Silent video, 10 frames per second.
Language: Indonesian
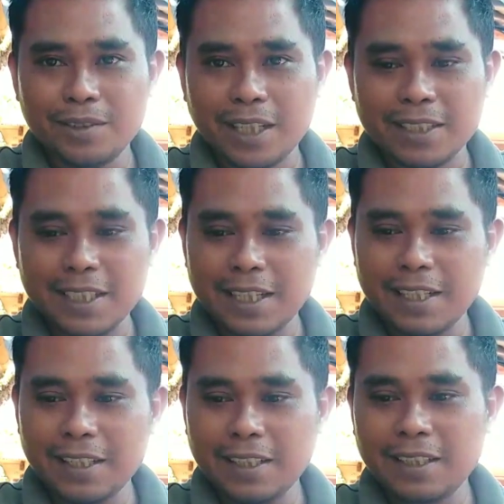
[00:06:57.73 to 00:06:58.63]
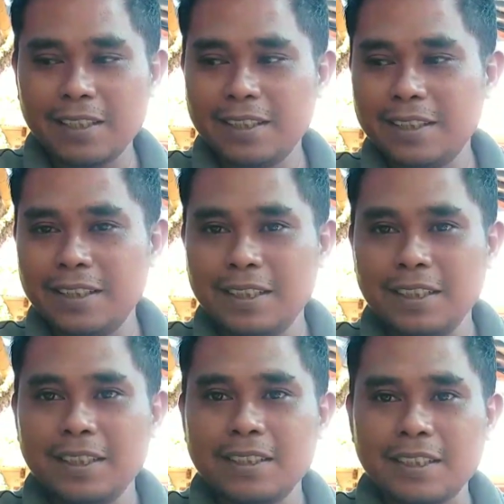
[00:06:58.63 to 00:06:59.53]
saja
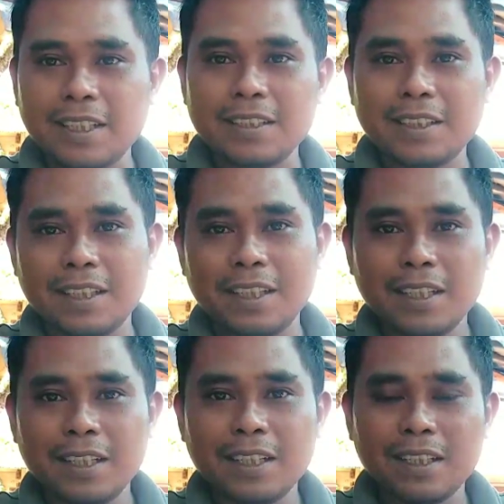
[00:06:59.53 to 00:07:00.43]
cara saya